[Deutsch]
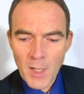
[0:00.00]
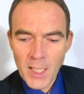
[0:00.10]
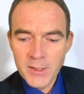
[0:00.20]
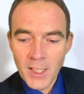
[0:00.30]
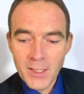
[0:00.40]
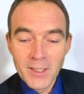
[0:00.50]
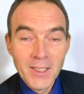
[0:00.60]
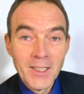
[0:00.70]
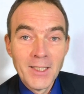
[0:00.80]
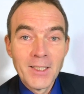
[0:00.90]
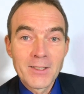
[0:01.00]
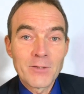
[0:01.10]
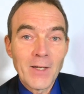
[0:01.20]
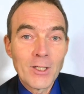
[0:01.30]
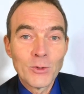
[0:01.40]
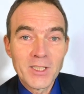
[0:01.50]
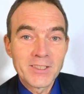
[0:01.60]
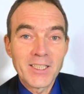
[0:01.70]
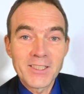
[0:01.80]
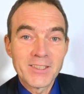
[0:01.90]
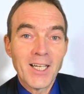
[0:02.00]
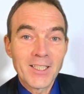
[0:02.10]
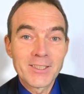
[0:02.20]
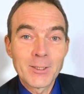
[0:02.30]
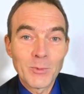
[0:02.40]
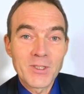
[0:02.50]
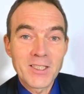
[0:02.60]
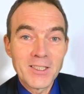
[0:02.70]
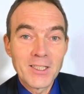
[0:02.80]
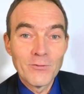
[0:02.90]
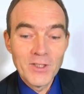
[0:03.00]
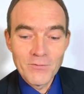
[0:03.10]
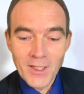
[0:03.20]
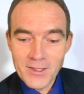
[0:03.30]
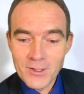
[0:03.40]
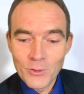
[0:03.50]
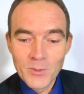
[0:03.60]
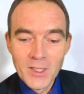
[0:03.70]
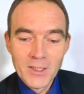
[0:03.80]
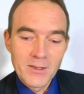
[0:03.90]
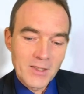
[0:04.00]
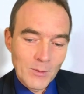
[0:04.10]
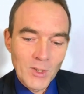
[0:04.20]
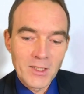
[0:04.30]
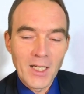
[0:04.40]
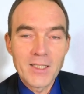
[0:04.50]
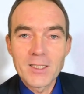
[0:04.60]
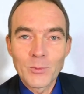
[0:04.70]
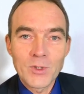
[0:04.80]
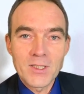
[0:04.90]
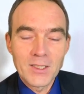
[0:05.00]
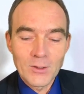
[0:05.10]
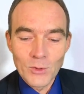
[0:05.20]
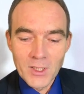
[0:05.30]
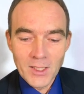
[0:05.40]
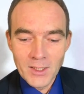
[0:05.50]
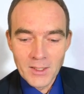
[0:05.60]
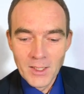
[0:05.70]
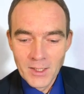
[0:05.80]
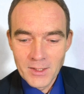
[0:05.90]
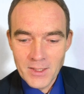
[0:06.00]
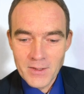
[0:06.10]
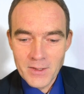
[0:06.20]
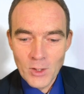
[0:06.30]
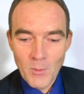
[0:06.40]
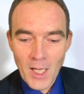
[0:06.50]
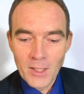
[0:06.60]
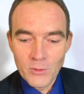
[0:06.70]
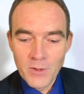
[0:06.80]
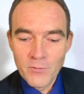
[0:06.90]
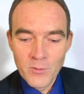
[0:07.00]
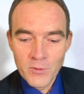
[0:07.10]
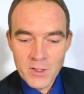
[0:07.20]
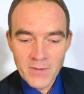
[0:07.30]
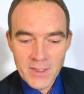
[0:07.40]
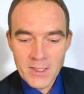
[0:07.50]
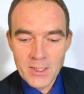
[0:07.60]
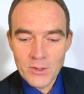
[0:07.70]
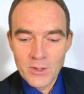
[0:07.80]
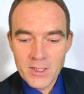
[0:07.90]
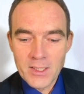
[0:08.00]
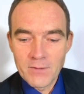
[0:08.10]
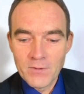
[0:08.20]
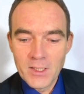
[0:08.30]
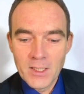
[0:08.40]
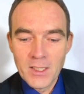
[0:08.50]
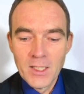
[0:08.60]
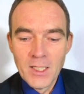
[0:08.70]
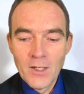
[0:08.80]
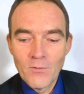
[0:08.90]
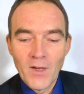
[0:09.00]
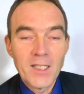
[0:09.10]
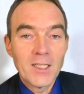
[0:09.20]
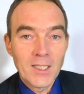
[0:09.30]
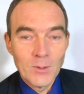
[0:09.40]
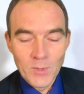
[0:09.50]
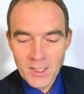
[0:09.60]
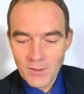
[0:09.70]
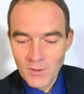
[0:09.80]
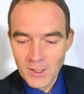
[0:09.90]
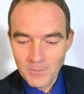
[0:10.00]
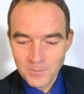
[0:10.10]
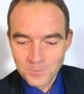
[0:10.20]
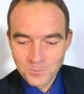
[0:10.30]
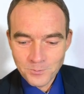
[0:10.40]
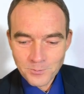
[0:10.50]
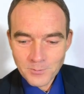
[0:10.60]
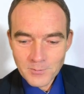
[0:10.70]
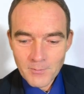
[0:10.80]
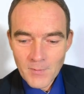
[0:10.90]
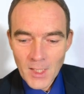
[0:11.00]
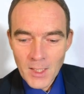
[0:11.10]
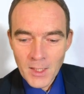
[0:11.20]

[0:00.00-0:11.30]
Deswegen ist es normal, nach 286 Prozent Gewinnwachstum, dass dann mal 30 Prozent runtergeht. Das ist normal und in 25 soll es dann wieder weitergehen mit Gewinn.